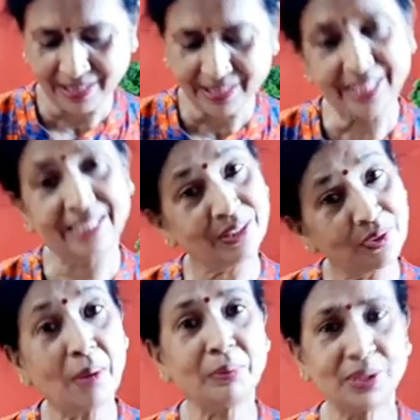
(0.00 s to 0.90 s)
সেটার
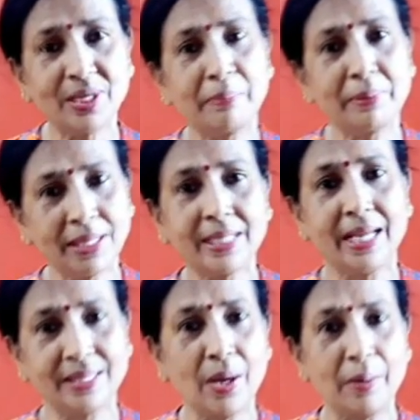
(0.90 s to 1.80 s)
জন্য অবশ্যই আপনাদের
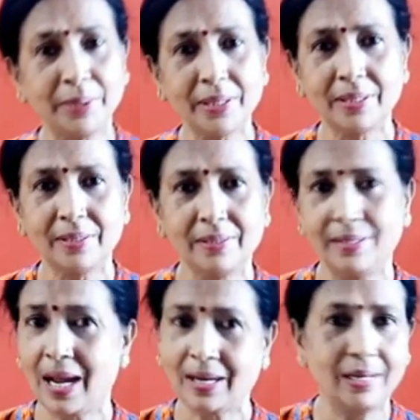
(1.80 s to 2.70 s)
খেতে হবে
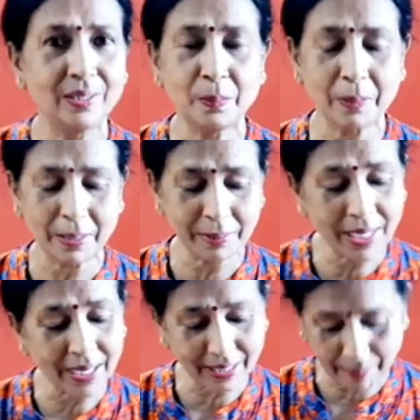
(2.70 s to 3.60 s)
না খেলে তো পারবেন
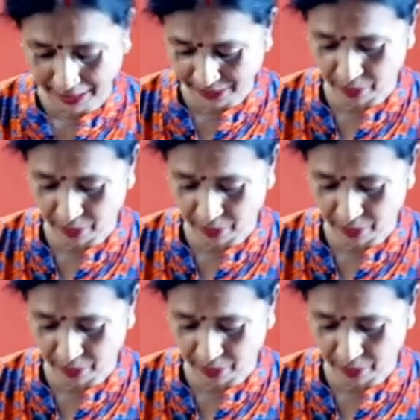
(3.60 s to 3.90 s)
না এটা বাড়িতে